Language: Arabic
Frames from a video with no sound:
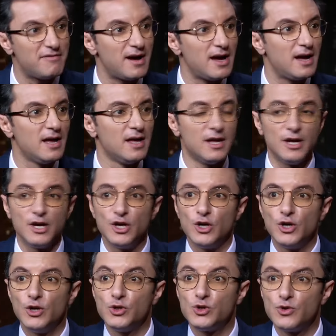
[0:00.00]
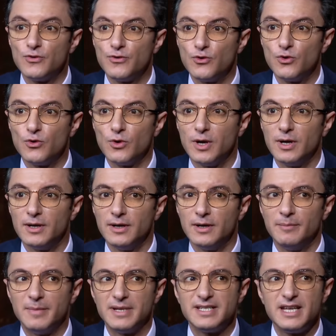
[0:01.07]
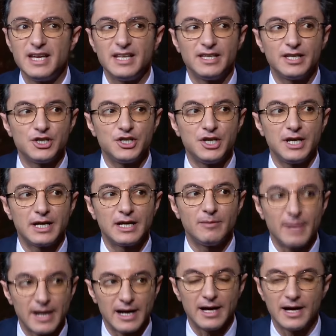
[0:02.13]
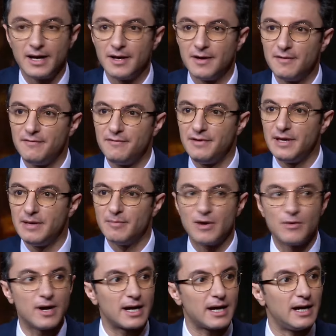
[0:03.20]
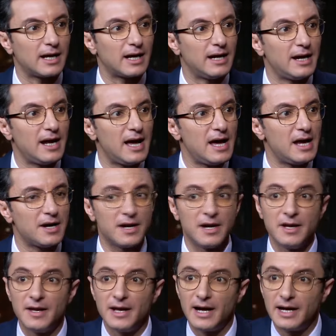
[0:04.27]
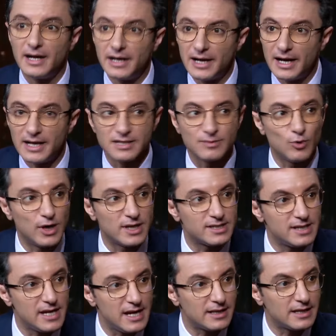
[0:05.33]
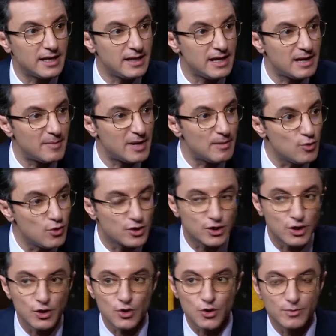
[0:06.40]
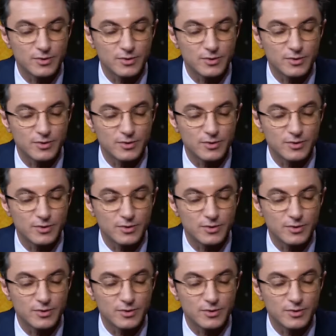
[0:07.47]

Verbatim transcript: إيه، إيه، نشوفوا آه، مزيد تشريك المرأة في مواقع القرار على رأس مؤسسات هذه ملموسة اليوم في